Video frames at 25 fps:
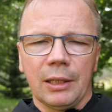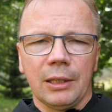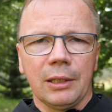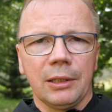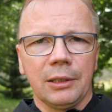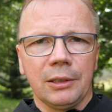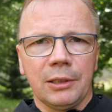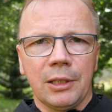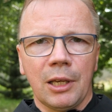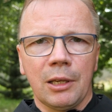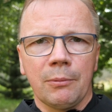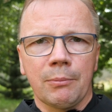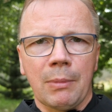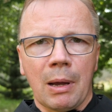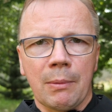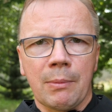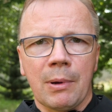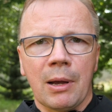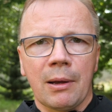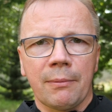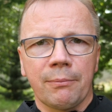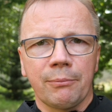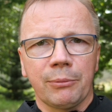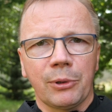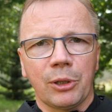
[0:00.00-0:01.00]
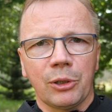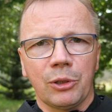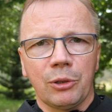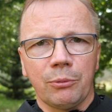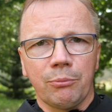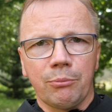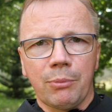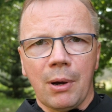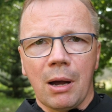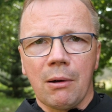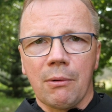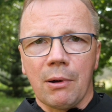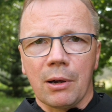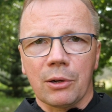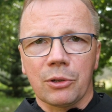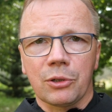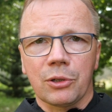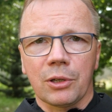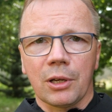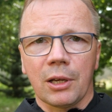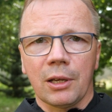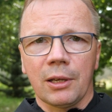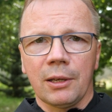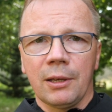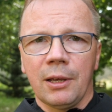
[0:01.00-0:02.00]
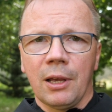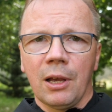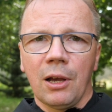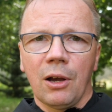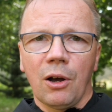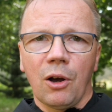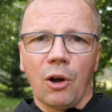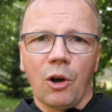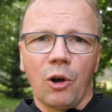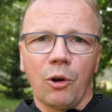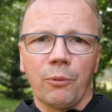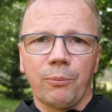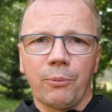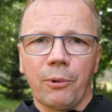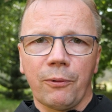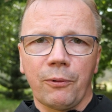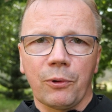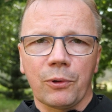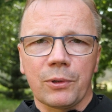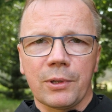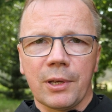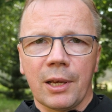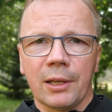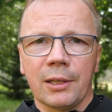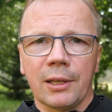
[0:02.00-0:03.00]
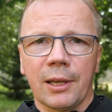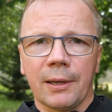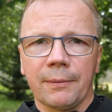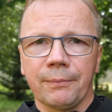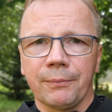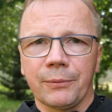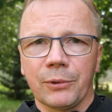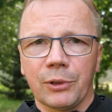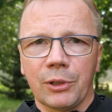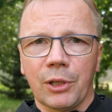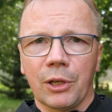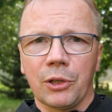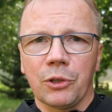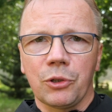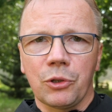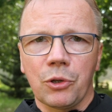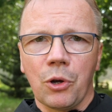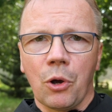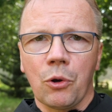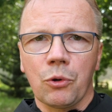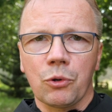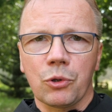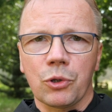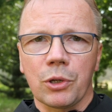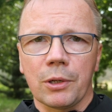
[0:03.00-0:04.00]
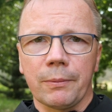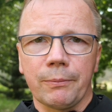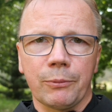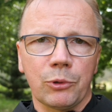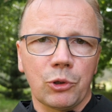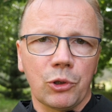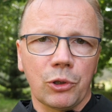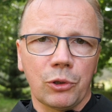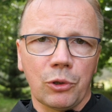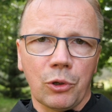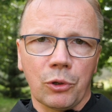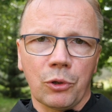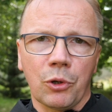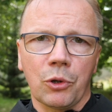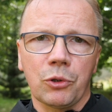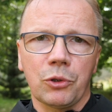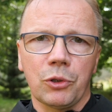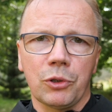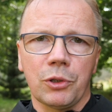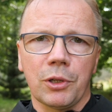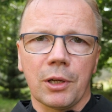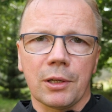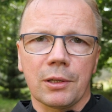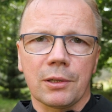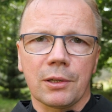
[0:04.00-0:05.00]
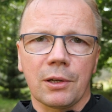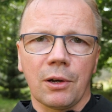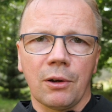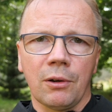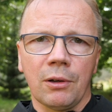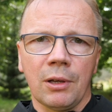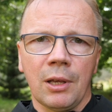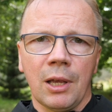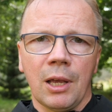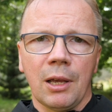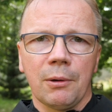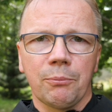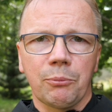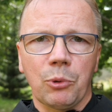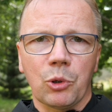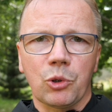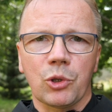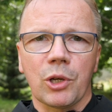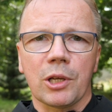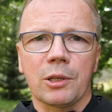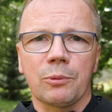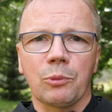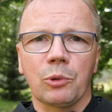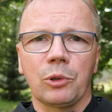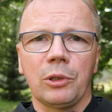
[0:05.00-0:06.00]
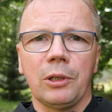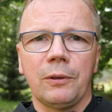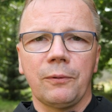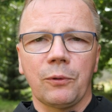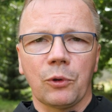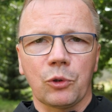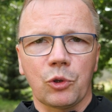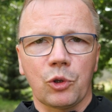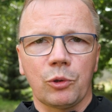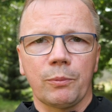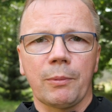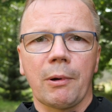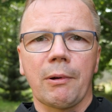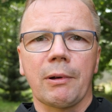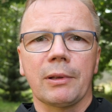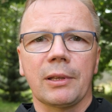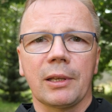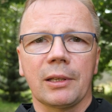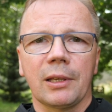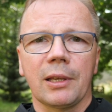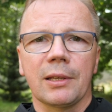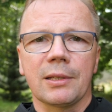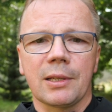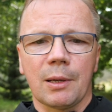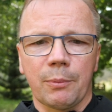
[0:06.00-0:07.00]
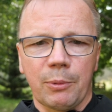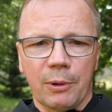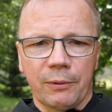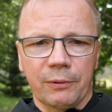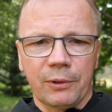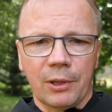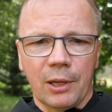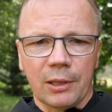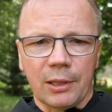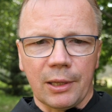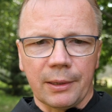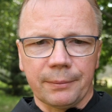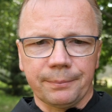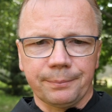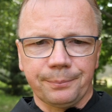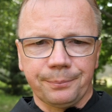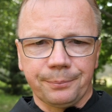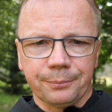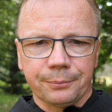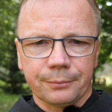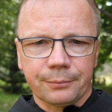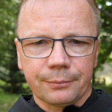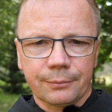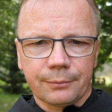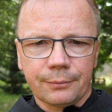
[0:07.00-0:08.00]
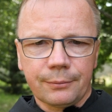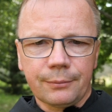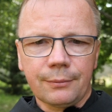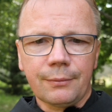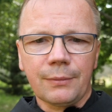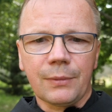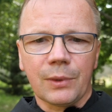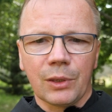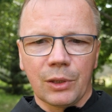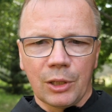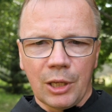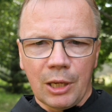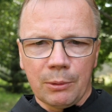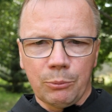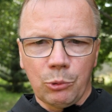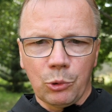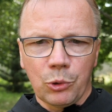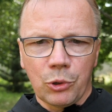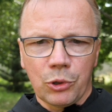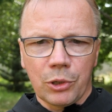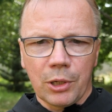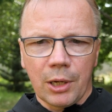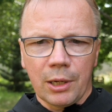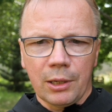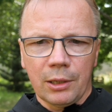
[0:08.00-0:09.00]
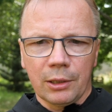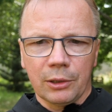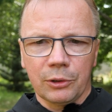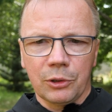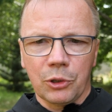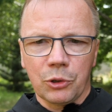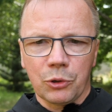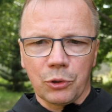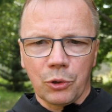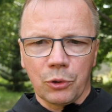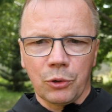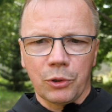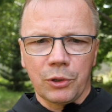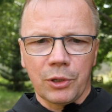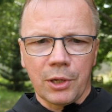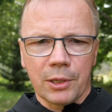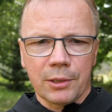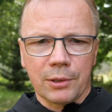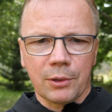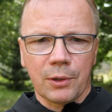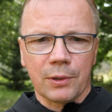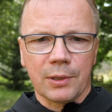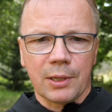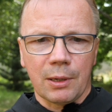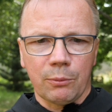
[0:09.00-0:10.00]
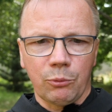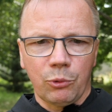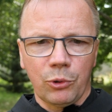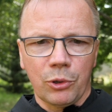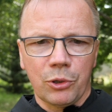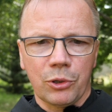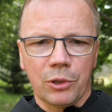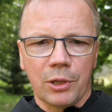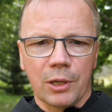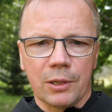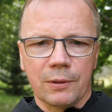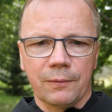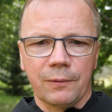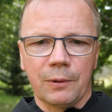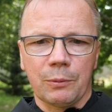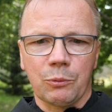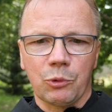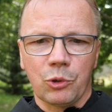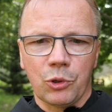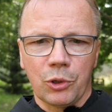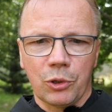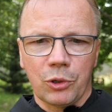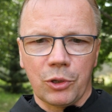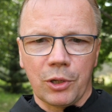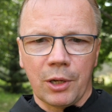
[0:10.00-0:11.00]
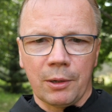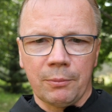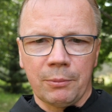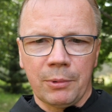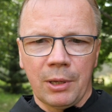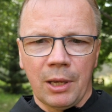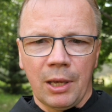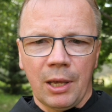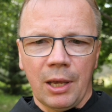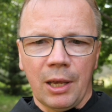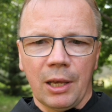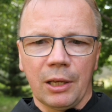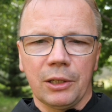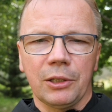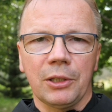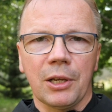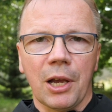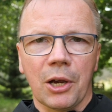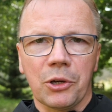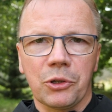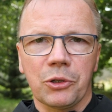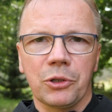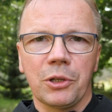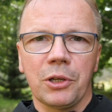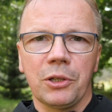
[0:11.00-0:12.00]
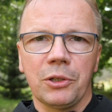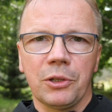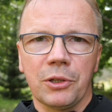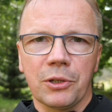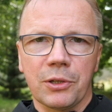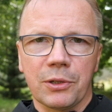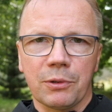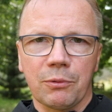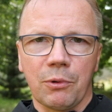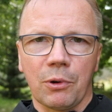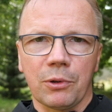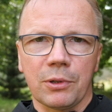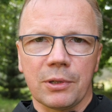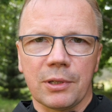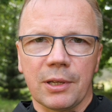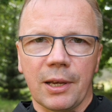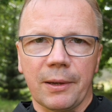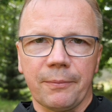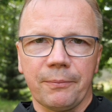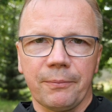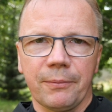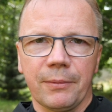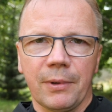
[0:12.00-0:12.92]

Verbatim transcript: Jej mama, kiedy bała się o powodzenie tej ciąży, czy donosi dziecko, podczas modlitwy otrzymała takie zapewnienie. Nie bój się, gdyż to dziecko zabłyśnie swym życiem jaśniej niż słońce.